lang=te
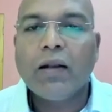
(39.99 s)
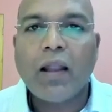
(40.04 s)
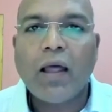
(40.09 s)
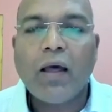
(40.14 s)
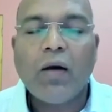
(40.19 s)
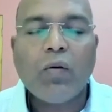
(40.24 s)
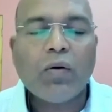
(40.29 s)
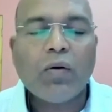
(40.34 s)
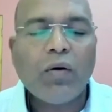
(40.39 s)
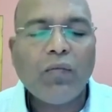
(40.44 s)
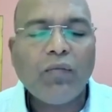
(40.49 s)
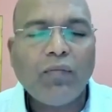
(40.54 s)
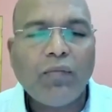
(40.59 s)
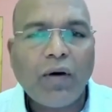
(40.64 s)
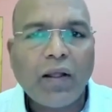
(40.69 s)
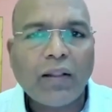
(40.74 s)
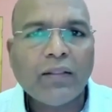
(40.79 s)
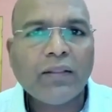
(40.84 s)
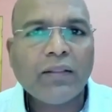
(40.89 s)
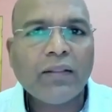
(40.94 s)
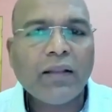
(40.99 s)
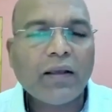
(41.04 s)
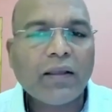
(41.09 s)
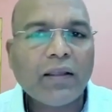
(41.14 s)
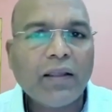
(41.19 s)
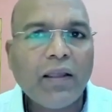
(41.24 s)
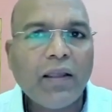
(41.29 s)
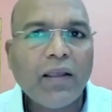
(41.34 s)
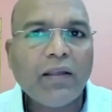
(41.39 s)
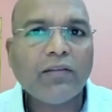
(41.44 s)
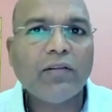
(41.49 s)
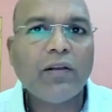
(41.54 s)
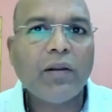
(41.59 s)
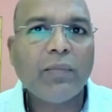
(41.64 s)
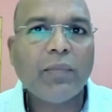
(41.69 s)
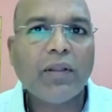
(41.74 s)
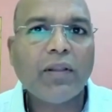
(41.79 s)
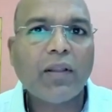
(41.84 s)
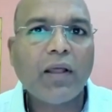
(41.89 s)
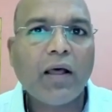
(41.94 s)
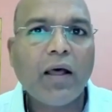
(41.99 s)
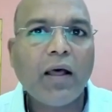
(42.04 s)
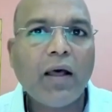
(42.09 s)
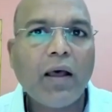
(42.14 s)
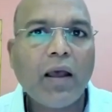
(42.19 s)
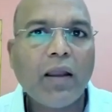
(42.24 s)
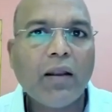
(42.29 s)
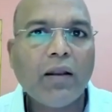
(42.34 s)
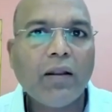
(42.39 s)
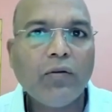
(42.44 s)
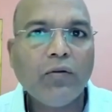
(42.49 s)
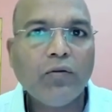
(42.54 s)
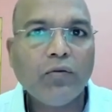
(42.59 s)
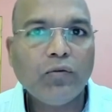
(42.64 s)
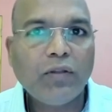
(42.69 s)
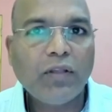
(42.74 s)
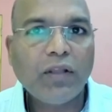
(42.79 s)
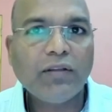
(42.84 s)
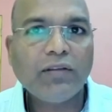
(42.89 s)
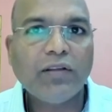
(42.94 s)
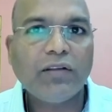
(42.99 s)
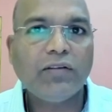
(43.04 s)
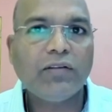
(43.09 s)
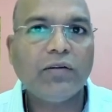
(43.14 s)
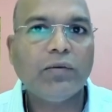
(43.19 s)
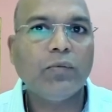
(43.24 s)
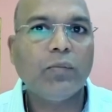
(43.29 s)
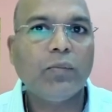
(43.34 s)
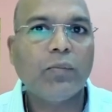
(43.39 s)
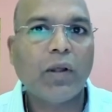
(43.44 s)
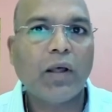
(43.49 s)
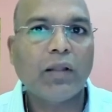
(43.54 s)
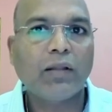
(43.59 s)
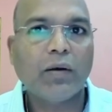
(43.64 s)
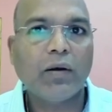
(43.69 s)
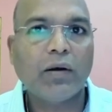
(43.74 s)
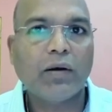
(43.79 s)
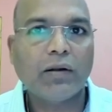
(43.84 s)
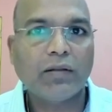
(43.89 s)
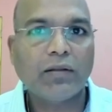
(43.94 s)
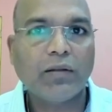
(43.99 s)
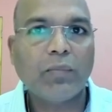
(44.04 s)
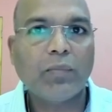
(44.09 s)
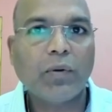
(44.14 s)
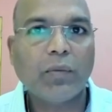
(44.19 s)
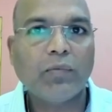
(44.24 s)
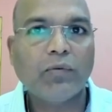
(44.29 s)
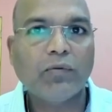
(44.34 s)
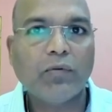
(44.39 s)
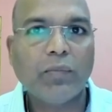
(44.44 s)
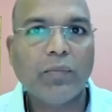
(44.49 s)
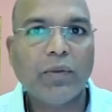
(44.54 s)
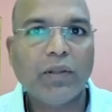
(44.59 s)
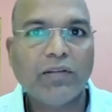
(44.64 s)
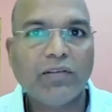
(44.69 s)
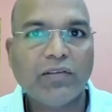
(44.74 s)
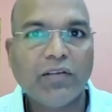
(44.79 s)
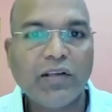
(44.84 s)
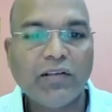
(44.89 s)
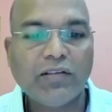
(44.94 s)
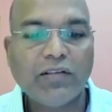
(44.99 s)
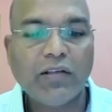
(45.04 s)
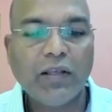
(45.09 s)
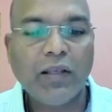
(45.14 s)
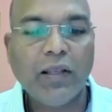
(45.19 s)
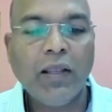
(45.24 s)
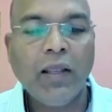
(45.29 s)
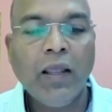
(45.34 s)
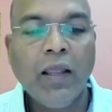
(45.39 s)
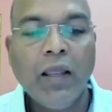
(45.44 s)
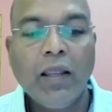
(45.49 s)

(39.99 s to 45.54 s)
ఇట్లా ఒక వంద కేసుల మీద ఆయన యుద్ధం చేశాడు ప్రాధ క్రితం ప్రభుత్వం మీద చేసి